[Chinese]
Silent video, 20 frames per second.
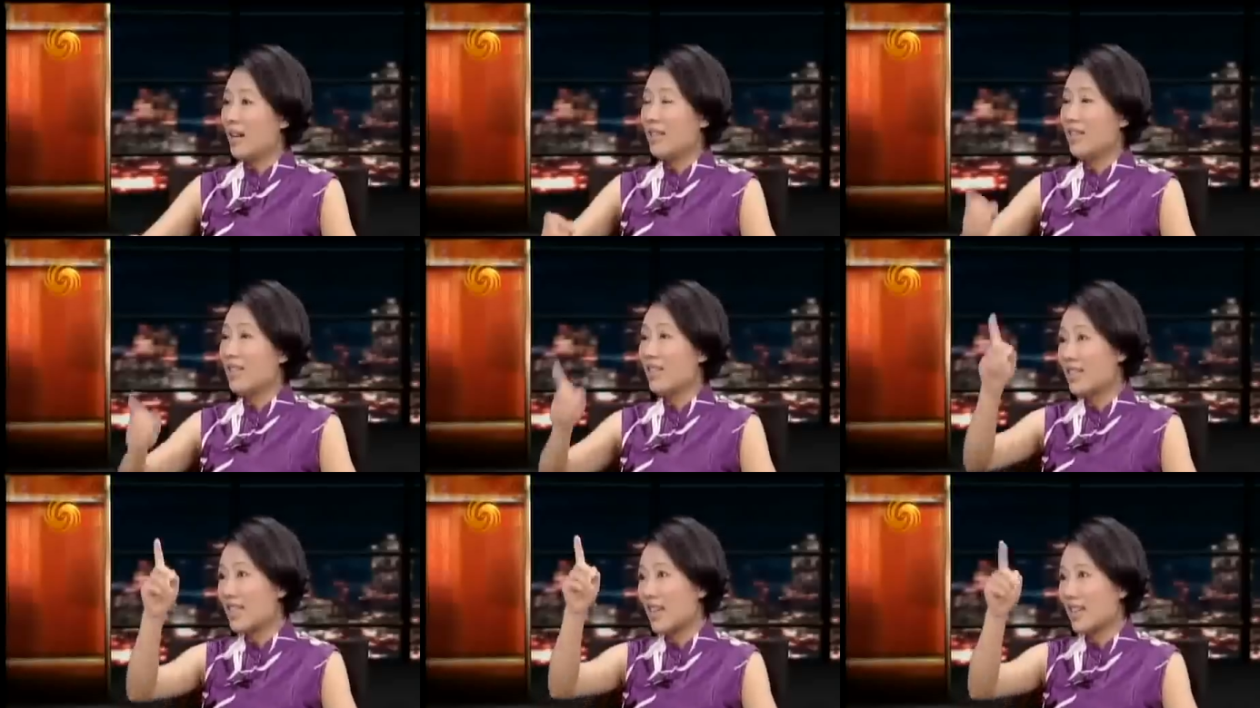
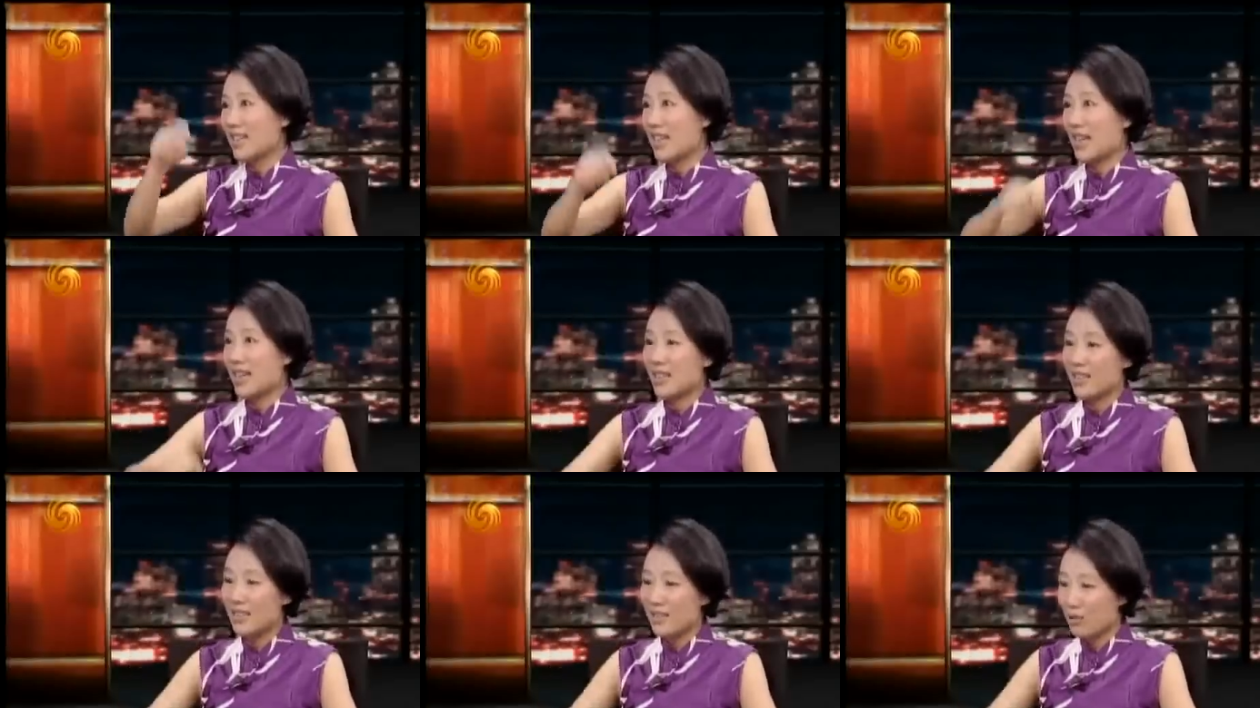你的上
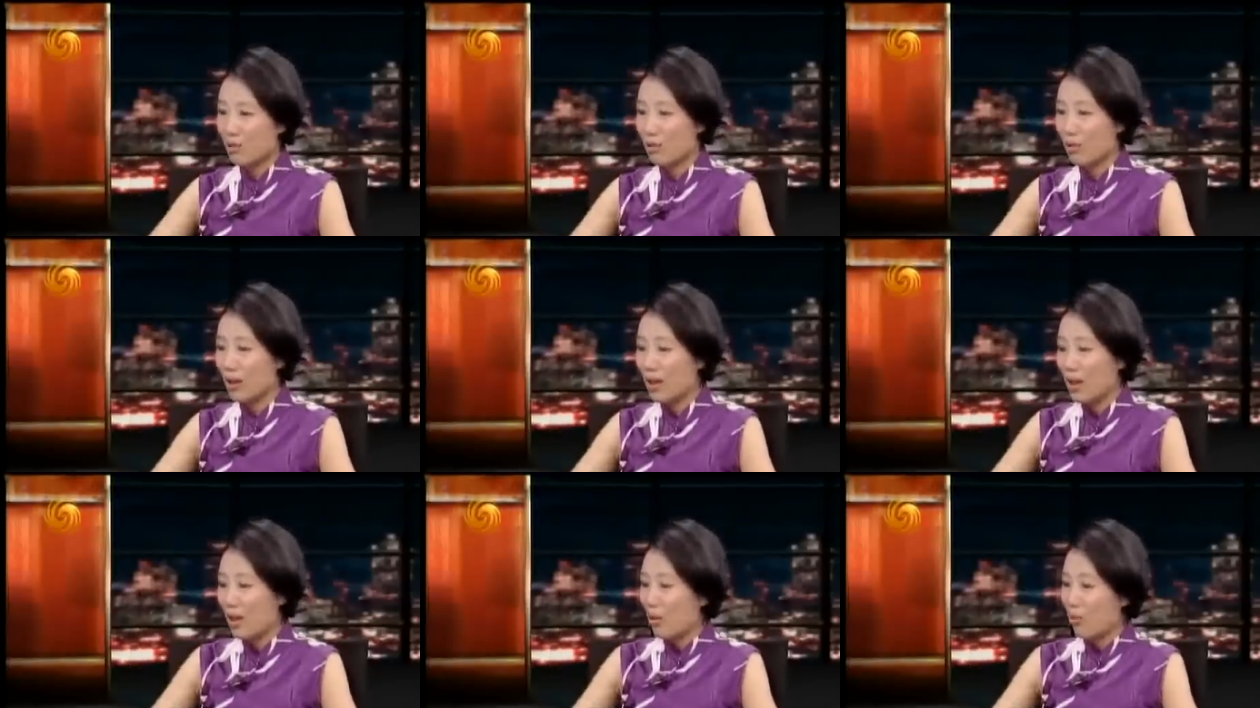家跟你
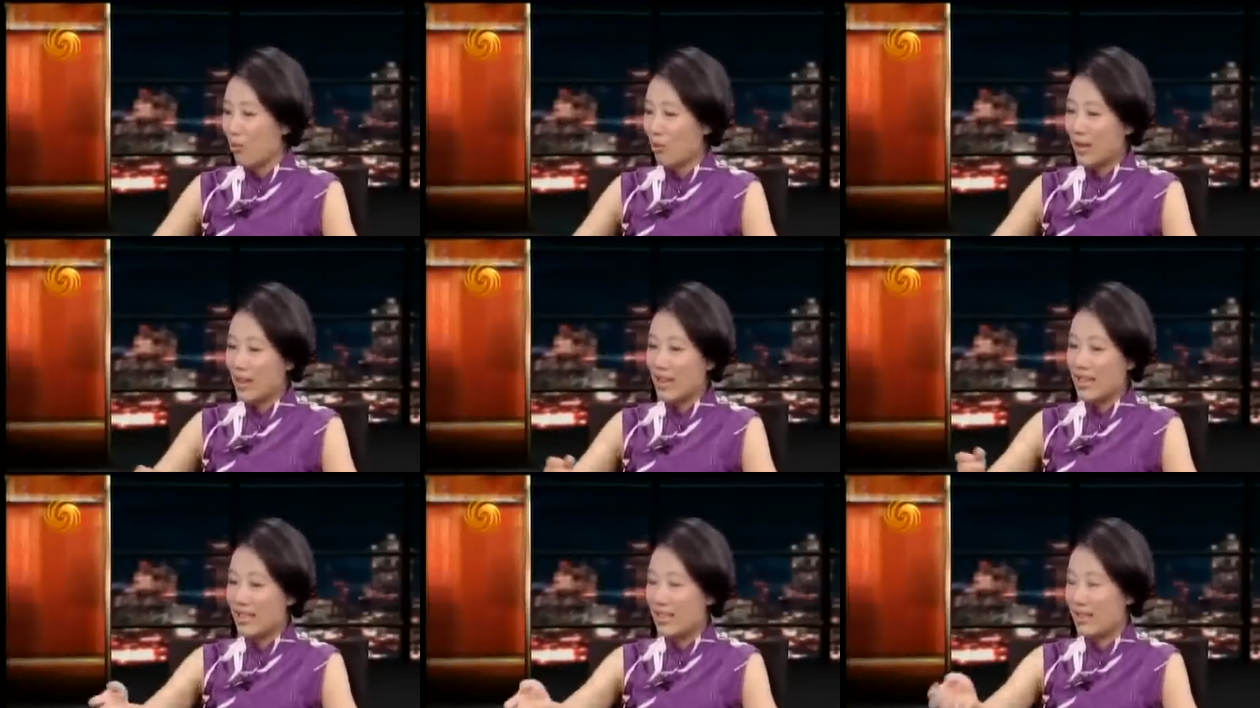说
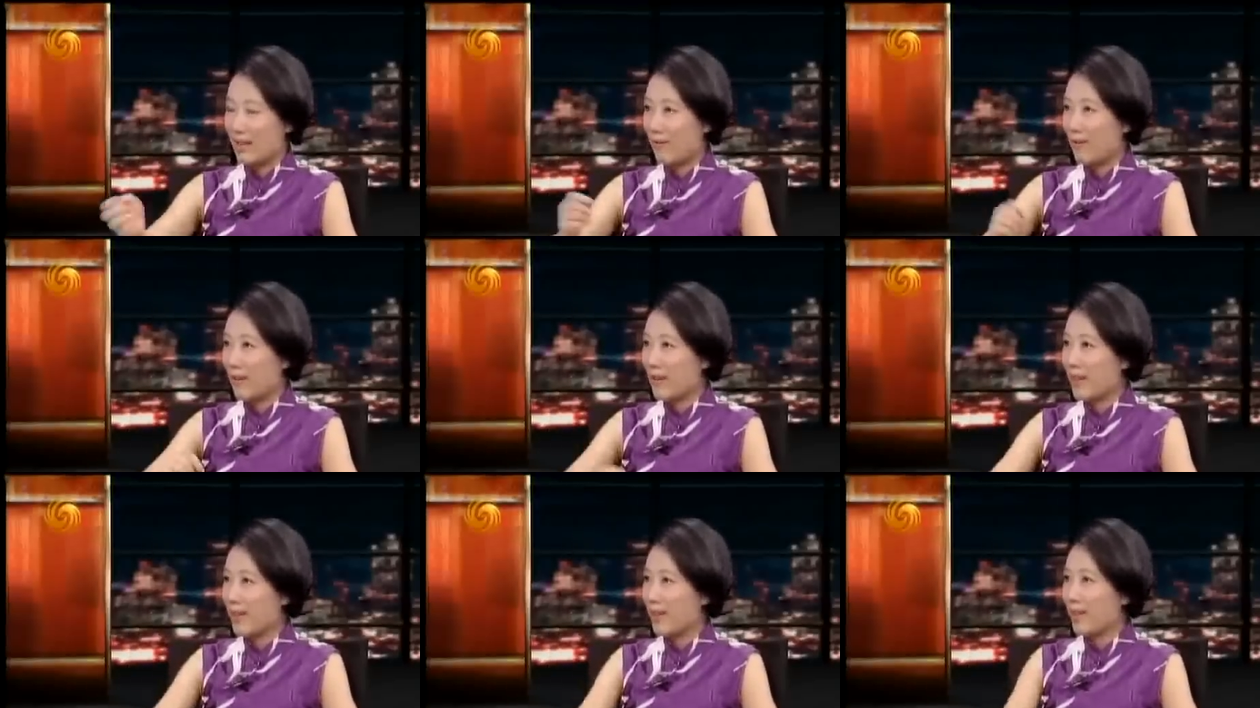我给你几
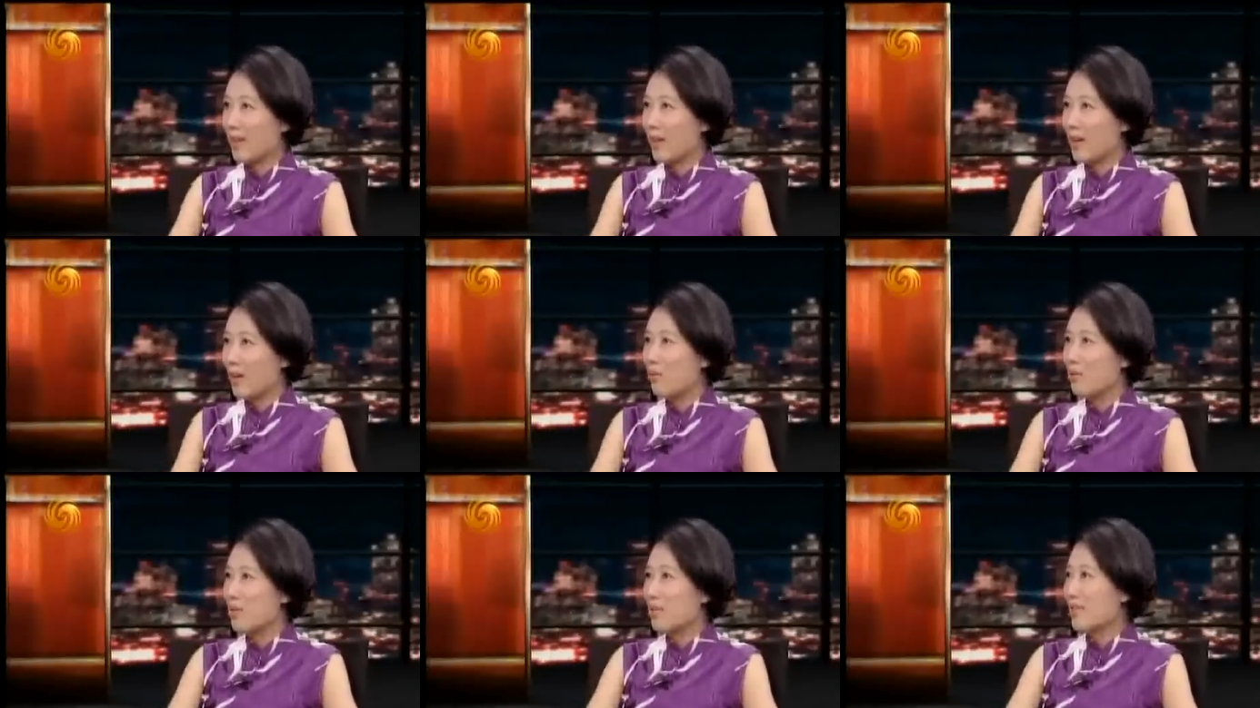分利，
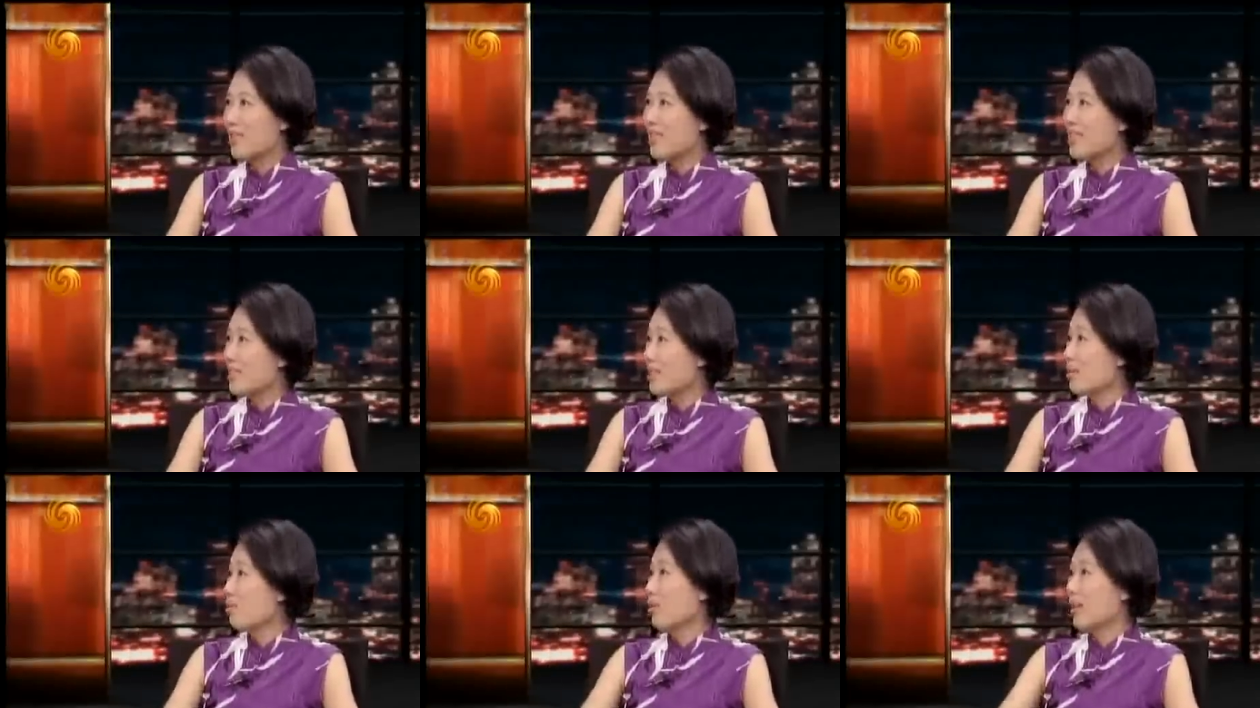或者
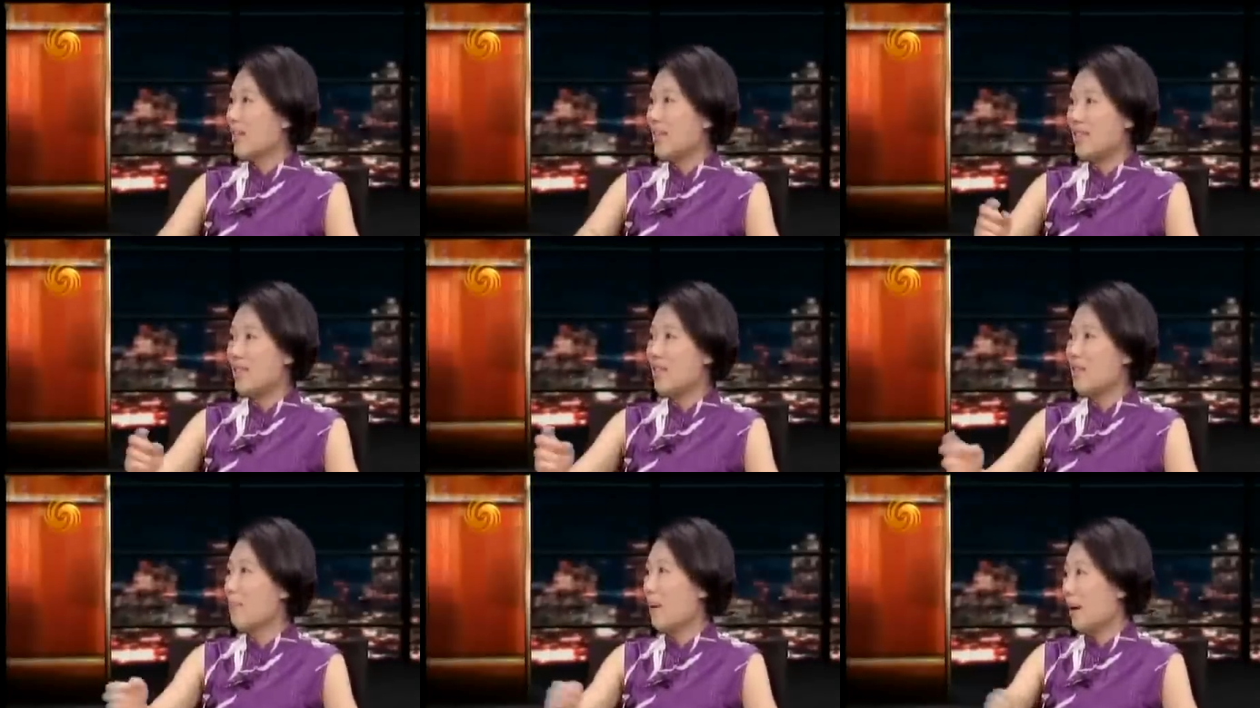甚至我
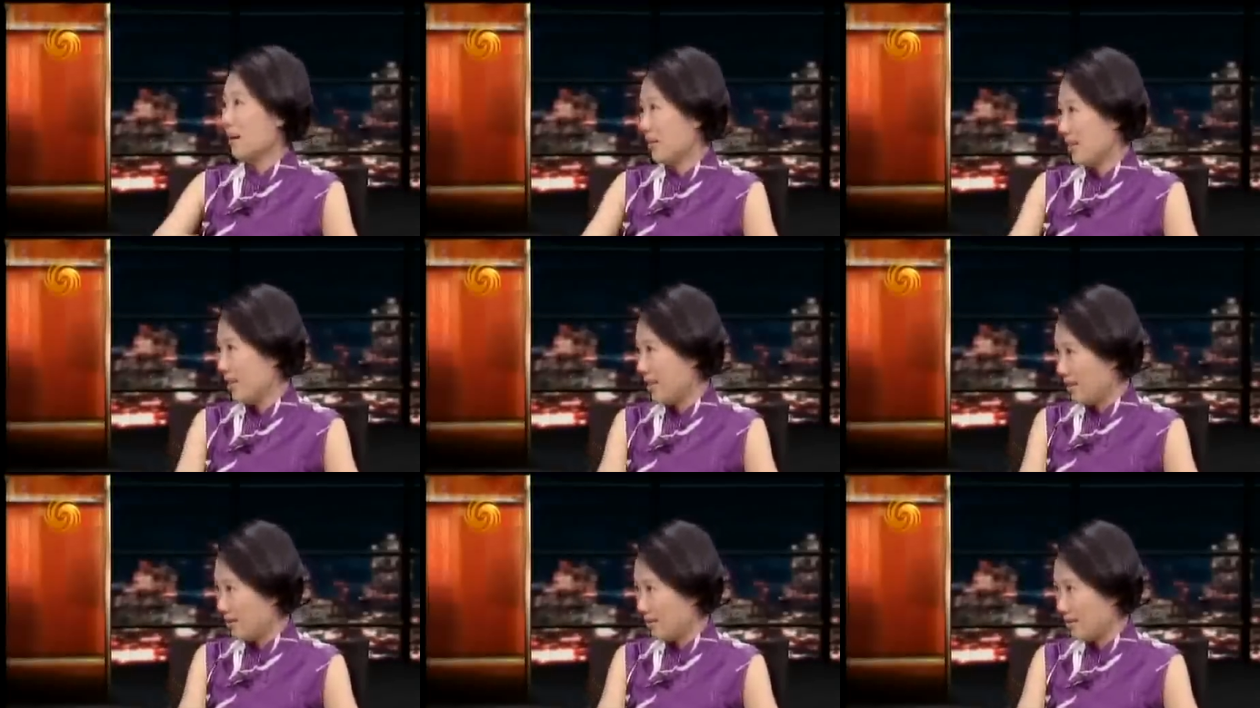给你一毛
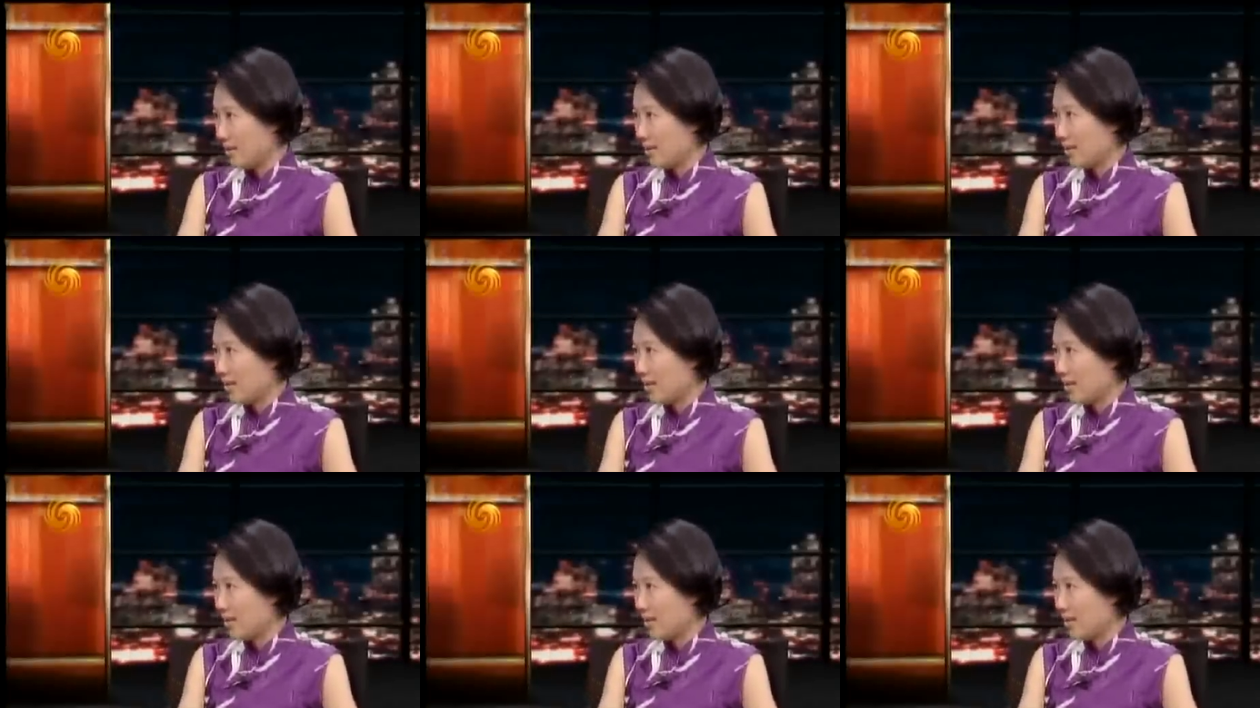的利，